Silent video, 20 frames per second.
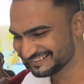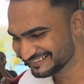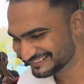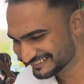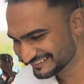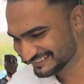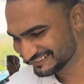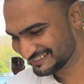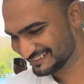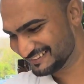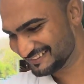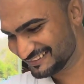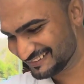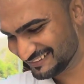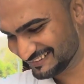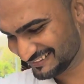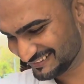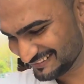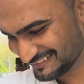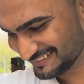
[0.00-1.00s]
eh, बस
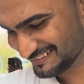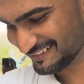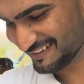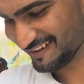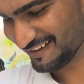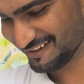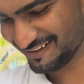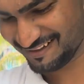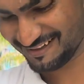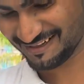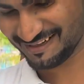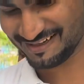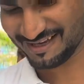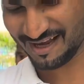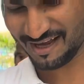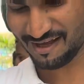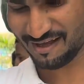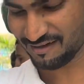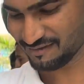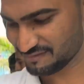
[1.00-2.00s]
इतना ही अरे
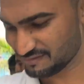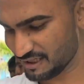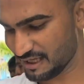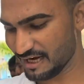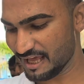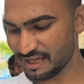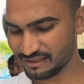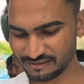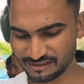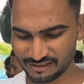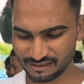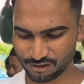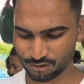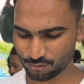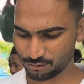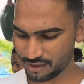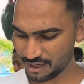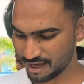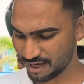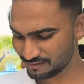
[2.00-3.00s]
यार सलाद ले रहा
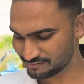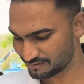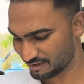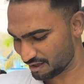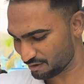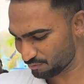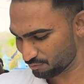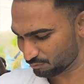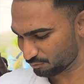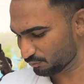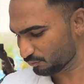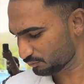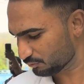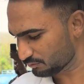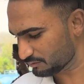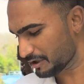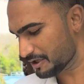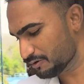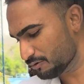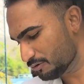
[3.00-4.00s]
हूँ यार शाहरुख
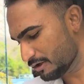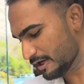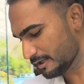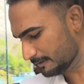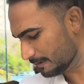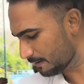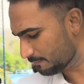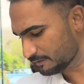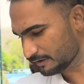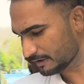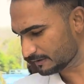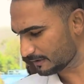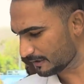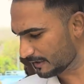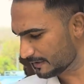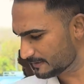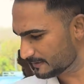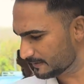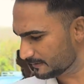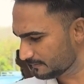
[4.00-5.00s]
तो नहीं तू देखना अभी गाना
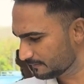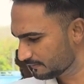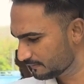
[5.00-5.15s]
खाएंगे